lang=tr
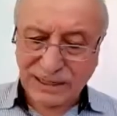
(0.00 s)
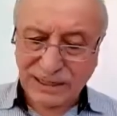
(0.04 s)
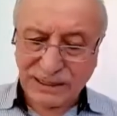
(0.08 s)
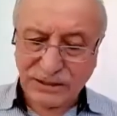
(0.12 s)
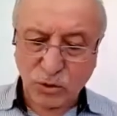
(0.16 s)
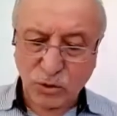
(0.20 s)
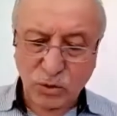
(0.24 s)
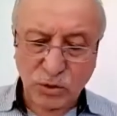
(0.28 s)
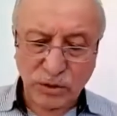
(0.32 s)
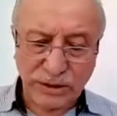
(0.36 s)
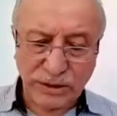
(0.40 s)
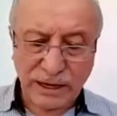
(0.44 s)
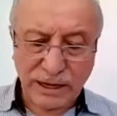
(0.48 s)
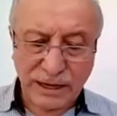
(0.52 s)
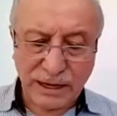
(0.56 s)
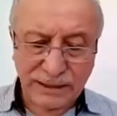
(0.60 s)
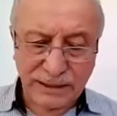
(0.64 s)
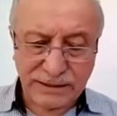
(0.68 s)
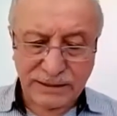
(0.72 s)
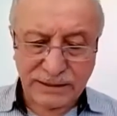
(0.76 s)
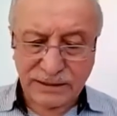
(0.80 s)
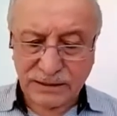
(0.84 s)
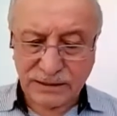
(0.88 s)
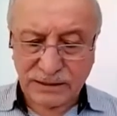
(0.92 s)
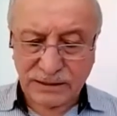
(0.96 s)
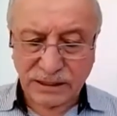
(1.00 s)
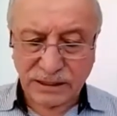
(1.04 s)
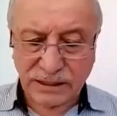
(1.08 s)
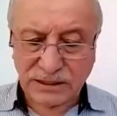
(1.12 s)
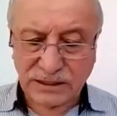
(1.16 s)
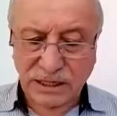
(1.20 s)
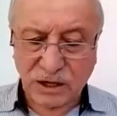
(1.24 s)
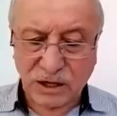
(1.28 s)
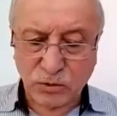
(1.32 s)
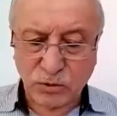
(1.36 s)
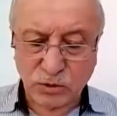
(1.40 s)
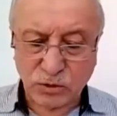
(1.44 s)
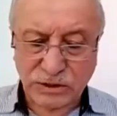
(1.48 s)
de o kadar haddini
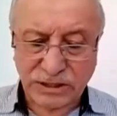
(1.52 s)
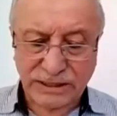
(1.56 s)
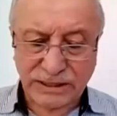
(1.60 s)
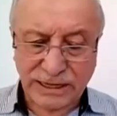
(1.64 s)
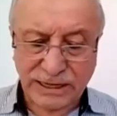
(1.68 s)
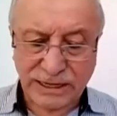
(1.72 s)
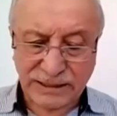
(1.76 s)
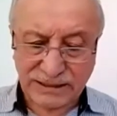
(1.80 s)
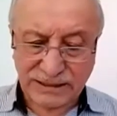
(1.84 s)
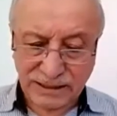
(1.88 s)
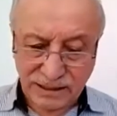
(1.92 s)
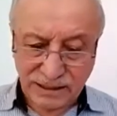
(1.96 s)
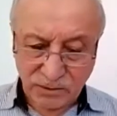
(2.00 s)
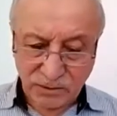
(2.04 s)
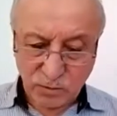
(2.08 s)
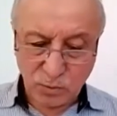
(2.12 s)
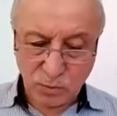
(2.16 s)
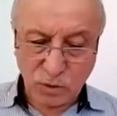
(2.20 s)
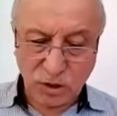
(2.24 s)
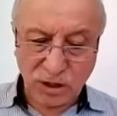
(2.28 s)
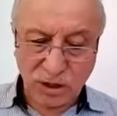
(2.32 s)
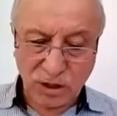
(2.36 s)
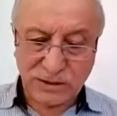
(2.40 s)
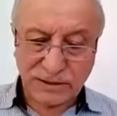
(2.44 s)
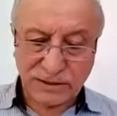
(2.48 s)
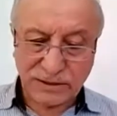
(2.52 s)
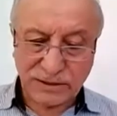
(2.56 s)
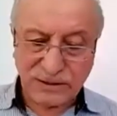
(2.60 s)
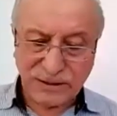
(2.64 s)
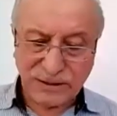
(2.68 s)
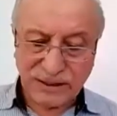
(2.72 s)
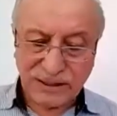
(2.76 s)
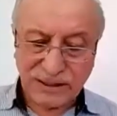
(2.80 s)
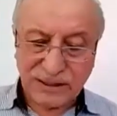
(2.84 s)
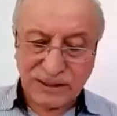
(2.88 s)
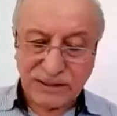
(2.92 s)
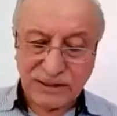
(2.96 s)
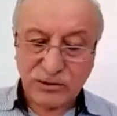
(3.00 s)
tecavüz eder bu akıl
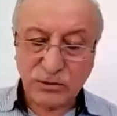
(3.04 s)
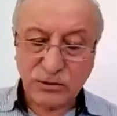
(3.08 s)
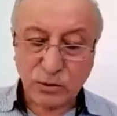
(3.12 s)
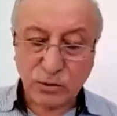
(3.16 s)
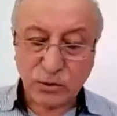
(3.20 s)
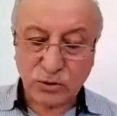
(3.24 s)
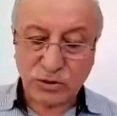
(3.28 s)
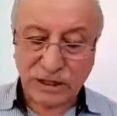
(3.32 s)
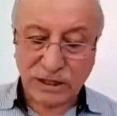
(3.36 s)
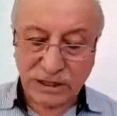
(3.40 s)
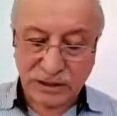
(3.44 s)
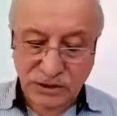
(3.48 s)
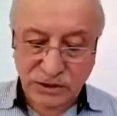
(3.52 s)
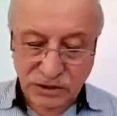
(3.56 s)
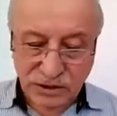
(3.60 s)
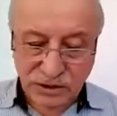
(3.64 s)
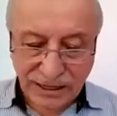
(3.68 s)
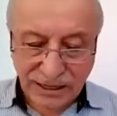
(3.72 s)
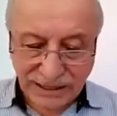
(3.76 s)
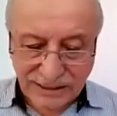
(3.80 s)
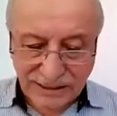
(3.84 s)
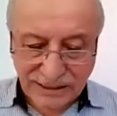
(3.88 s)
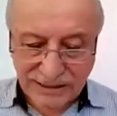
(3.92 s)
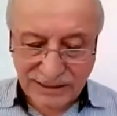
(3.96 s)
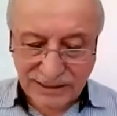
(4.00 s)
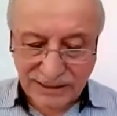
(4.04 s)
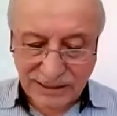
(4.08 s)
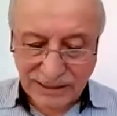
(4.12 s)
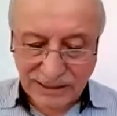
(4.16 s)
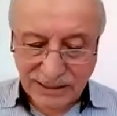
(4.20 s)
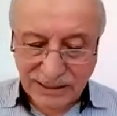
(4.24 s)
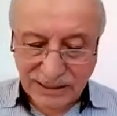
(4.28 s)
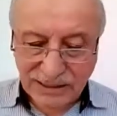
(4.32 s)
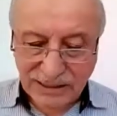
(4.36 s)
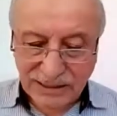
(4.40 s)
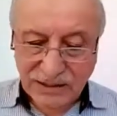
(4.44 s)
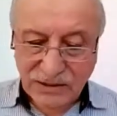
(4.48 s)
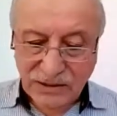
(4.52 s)
yükseğe çıkar
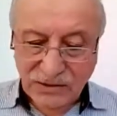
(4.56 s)
ki